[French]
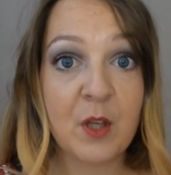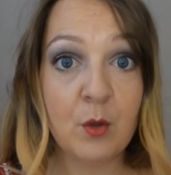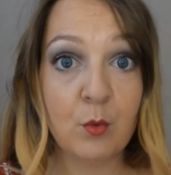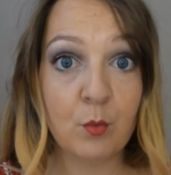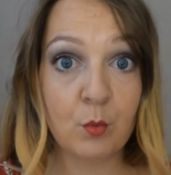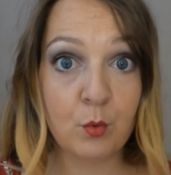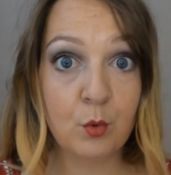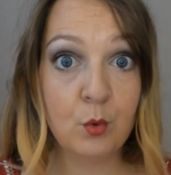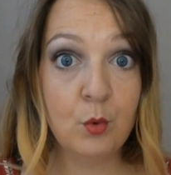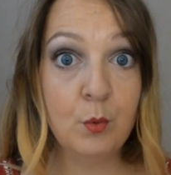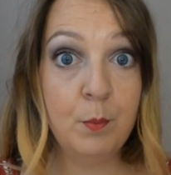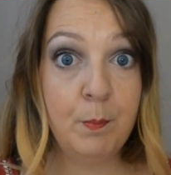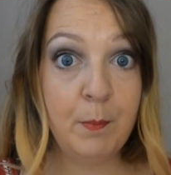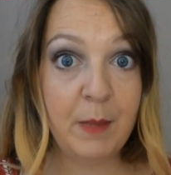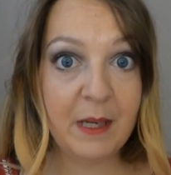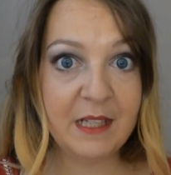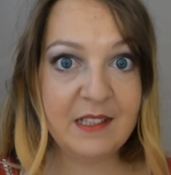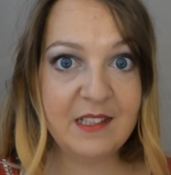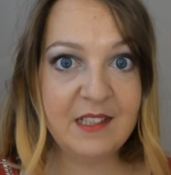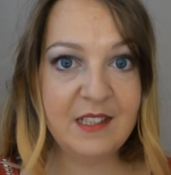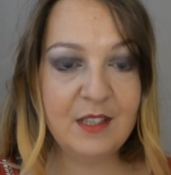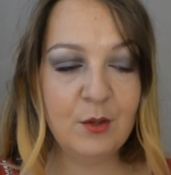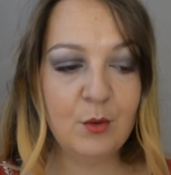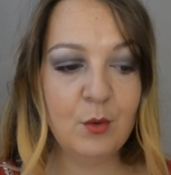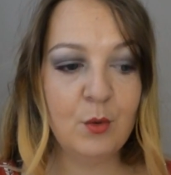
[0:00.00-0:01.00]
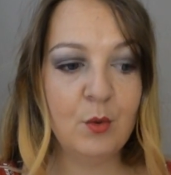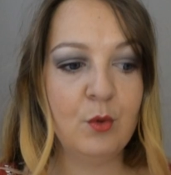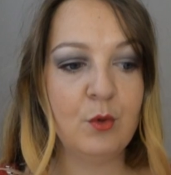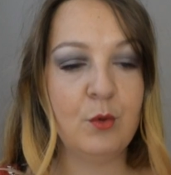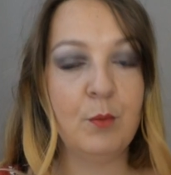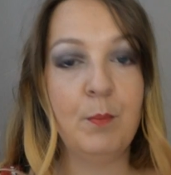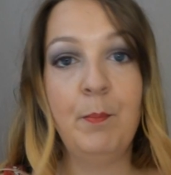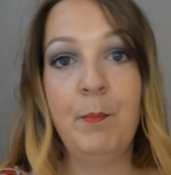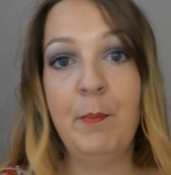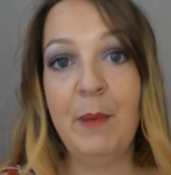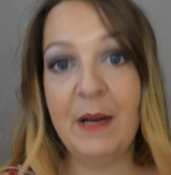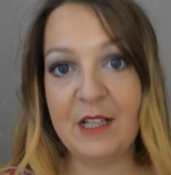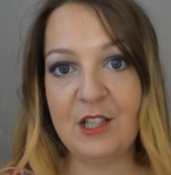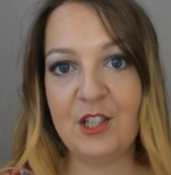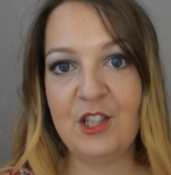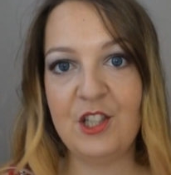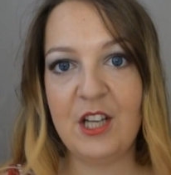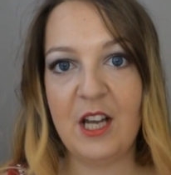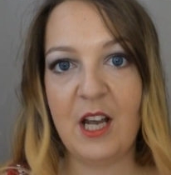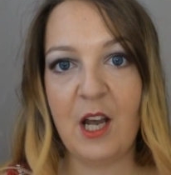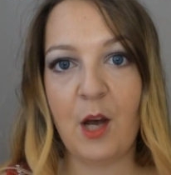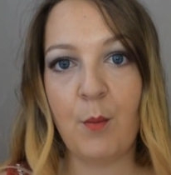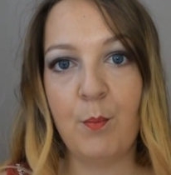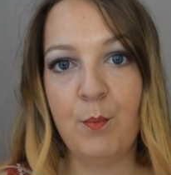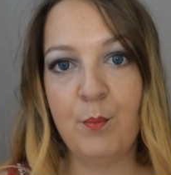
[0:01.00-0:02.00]
donc coupe patineuse, pas
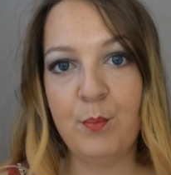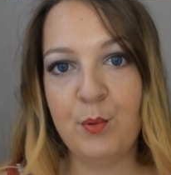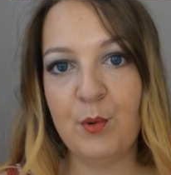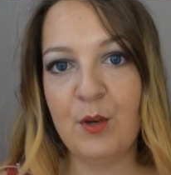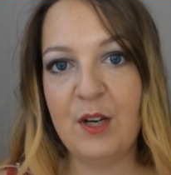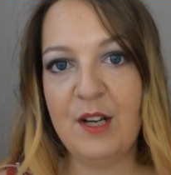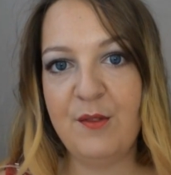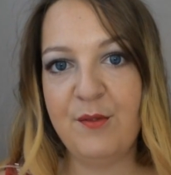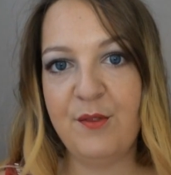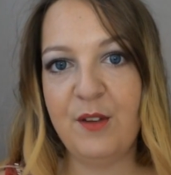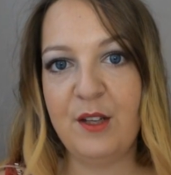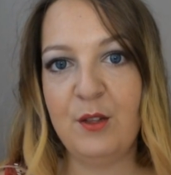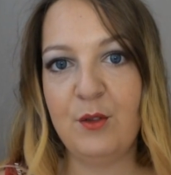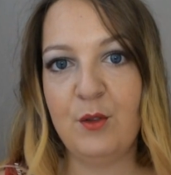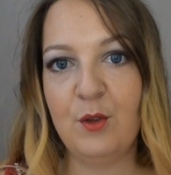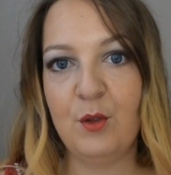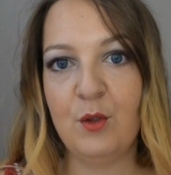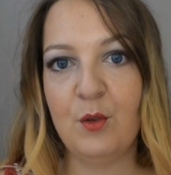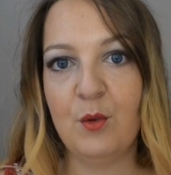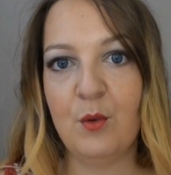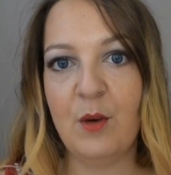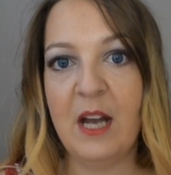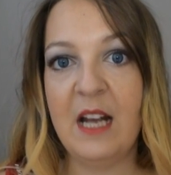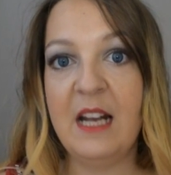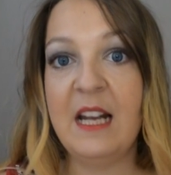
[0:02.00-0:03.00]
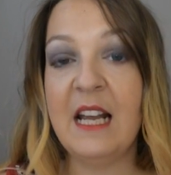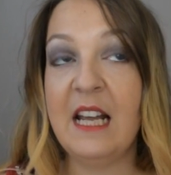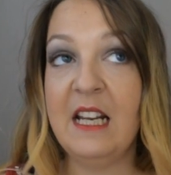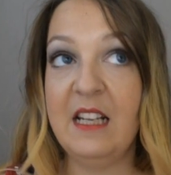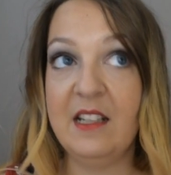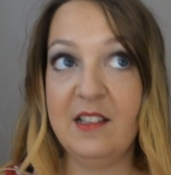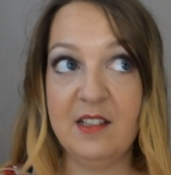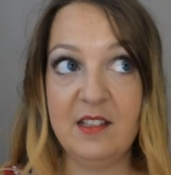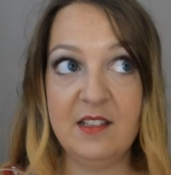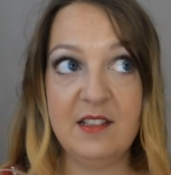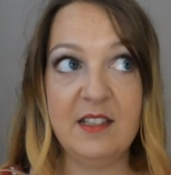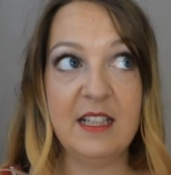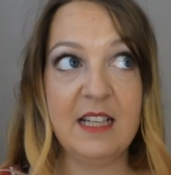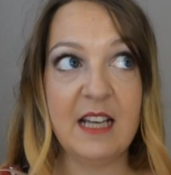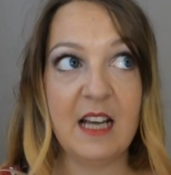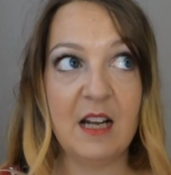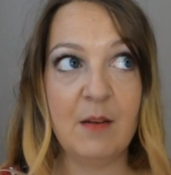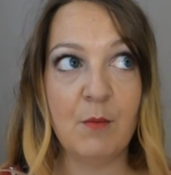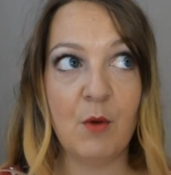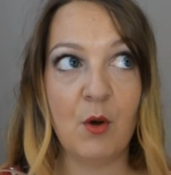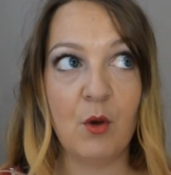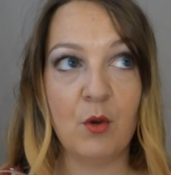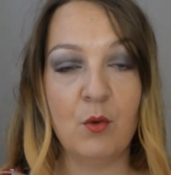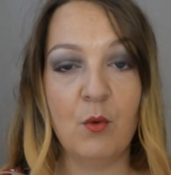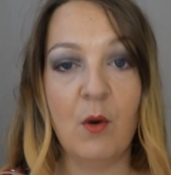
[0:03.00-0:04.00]
chère pour les fêtes de Noël, elle existe
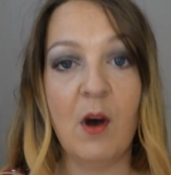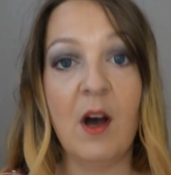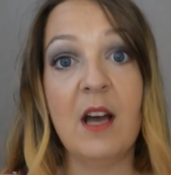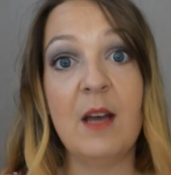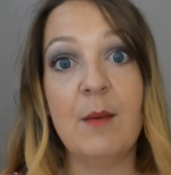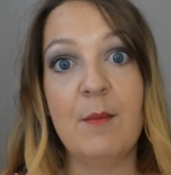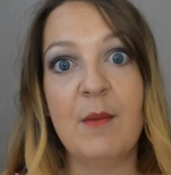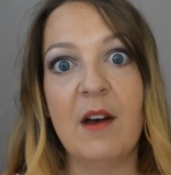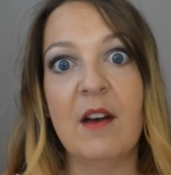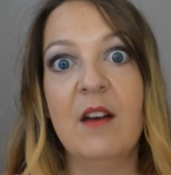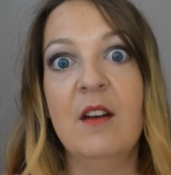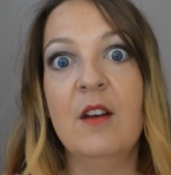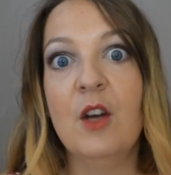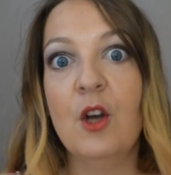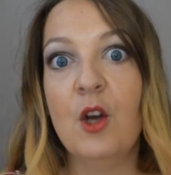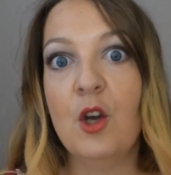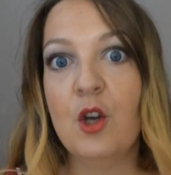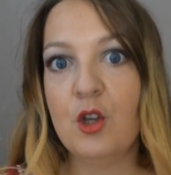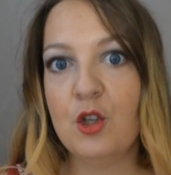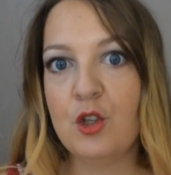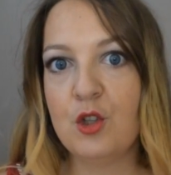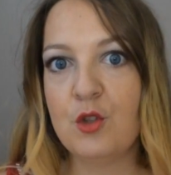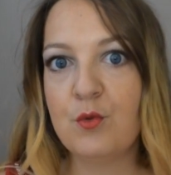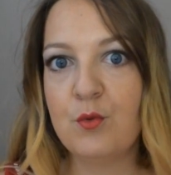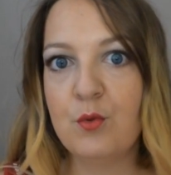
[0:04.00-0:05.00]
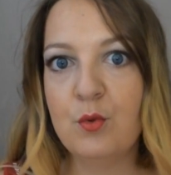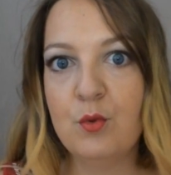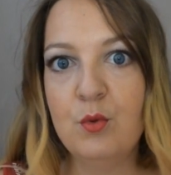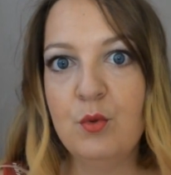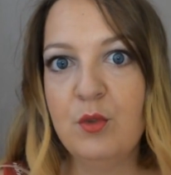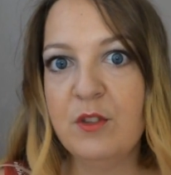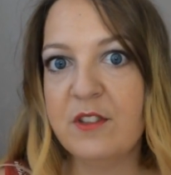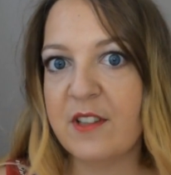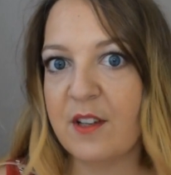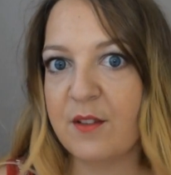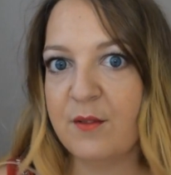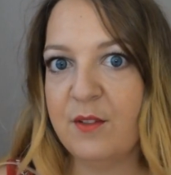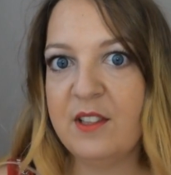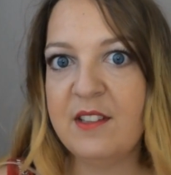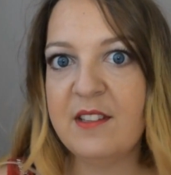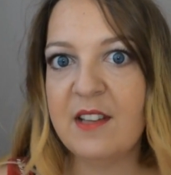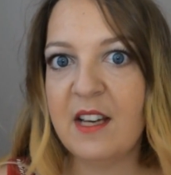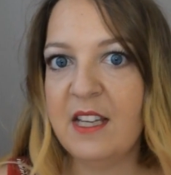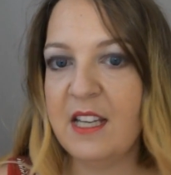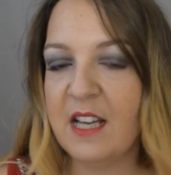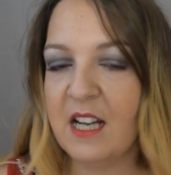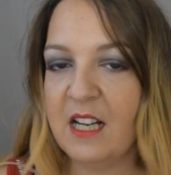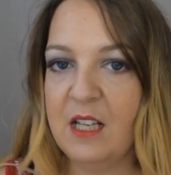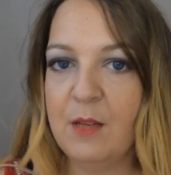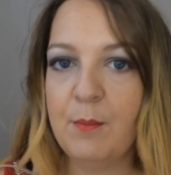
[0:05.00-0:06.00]
également en noir, et eh ben je vous invite
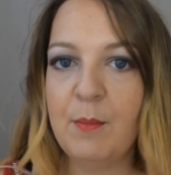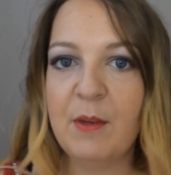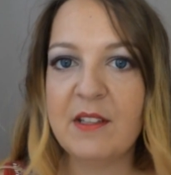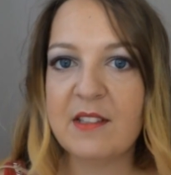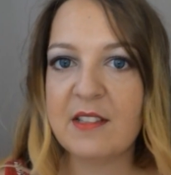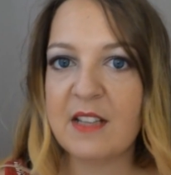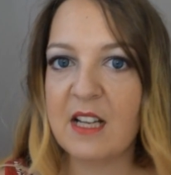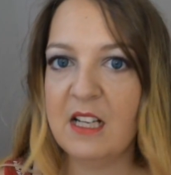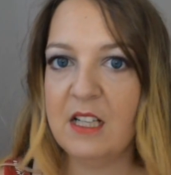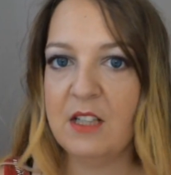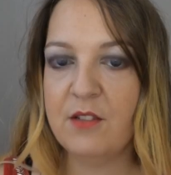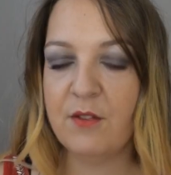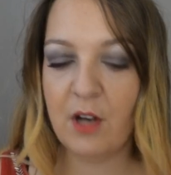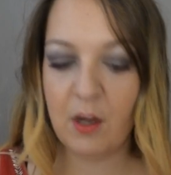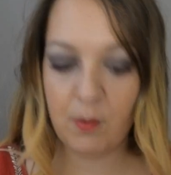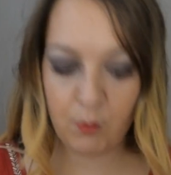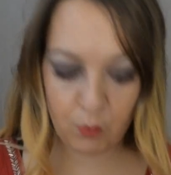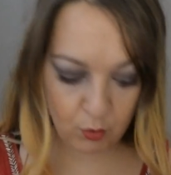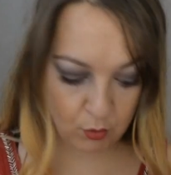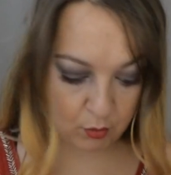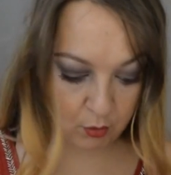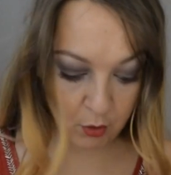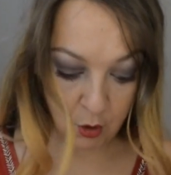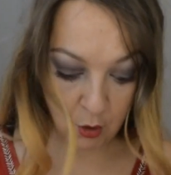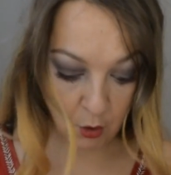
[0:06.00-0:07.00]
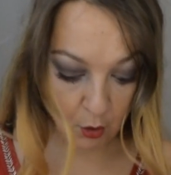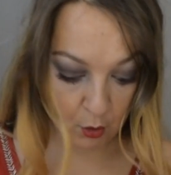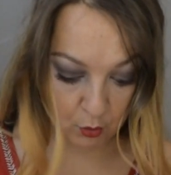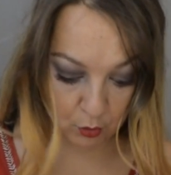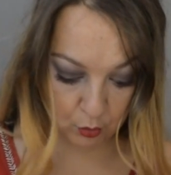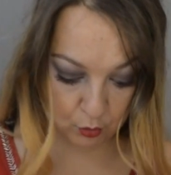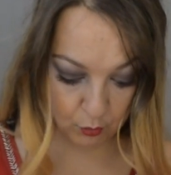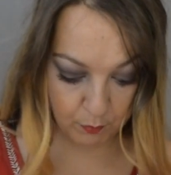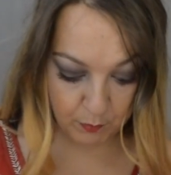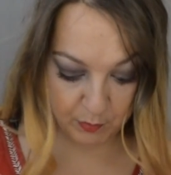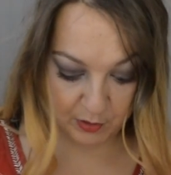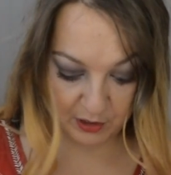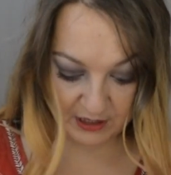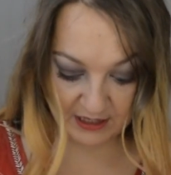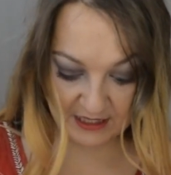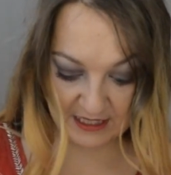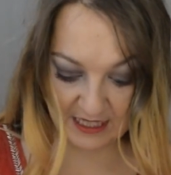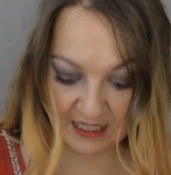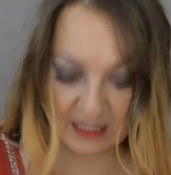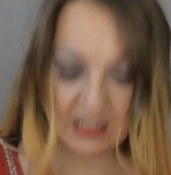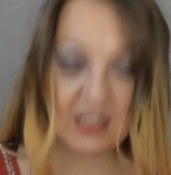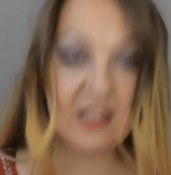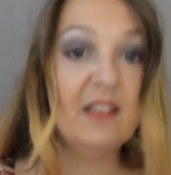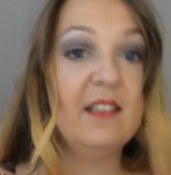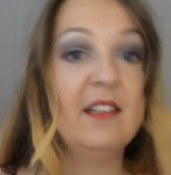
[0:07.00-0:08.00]
à y aller parce qu'elle est vraiment de bonne
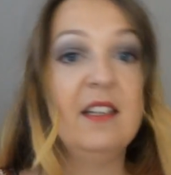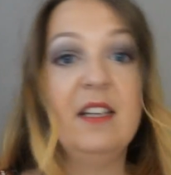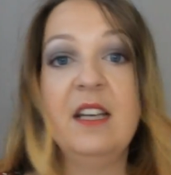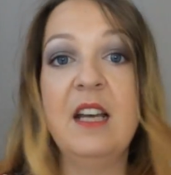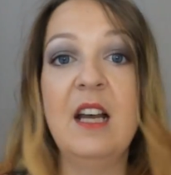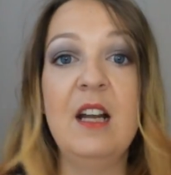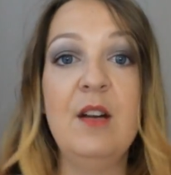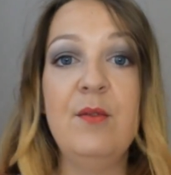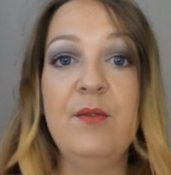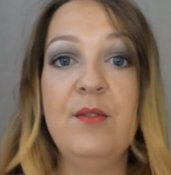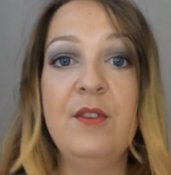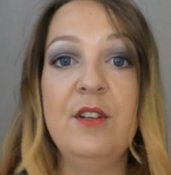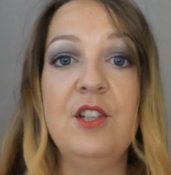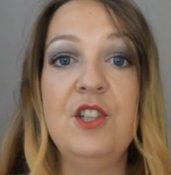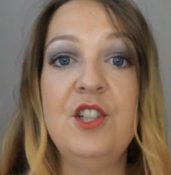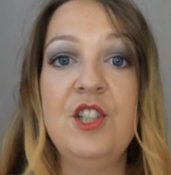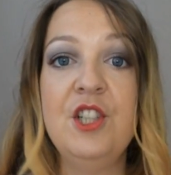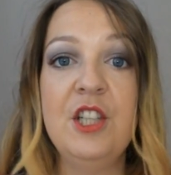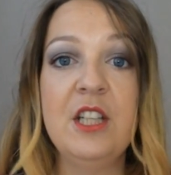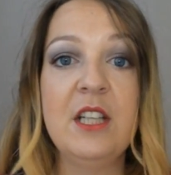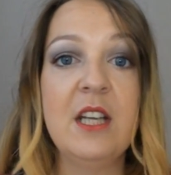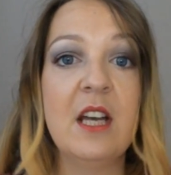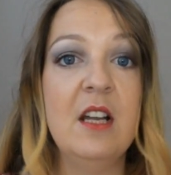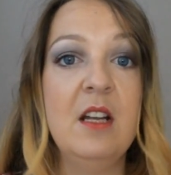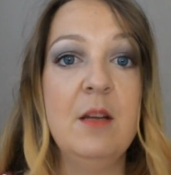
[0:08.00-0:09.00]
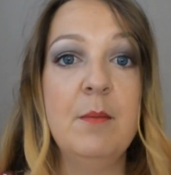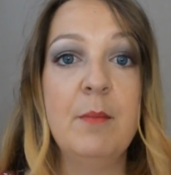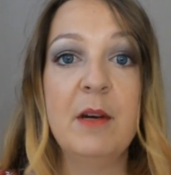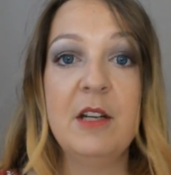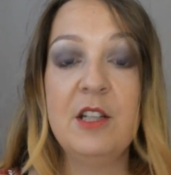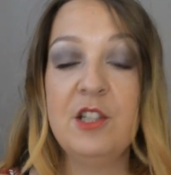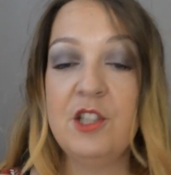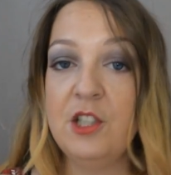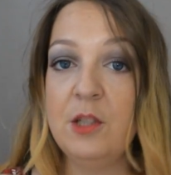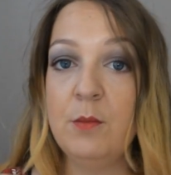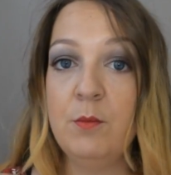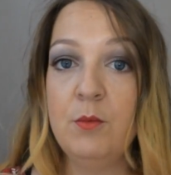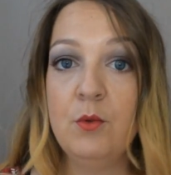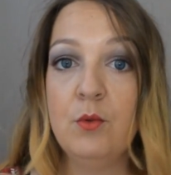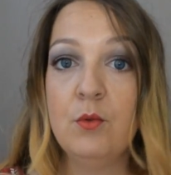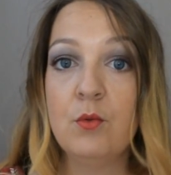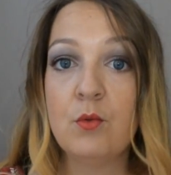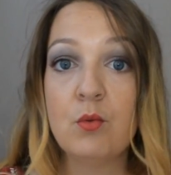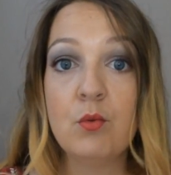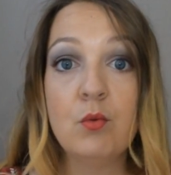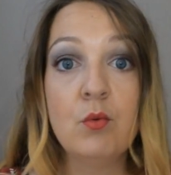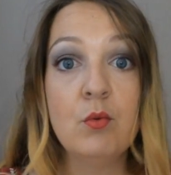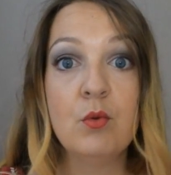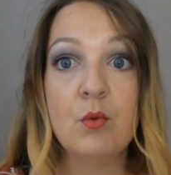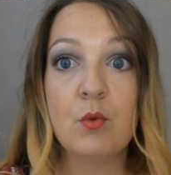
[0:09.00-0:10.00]
qualité, elle fait chic, elle est pas cheap du tout.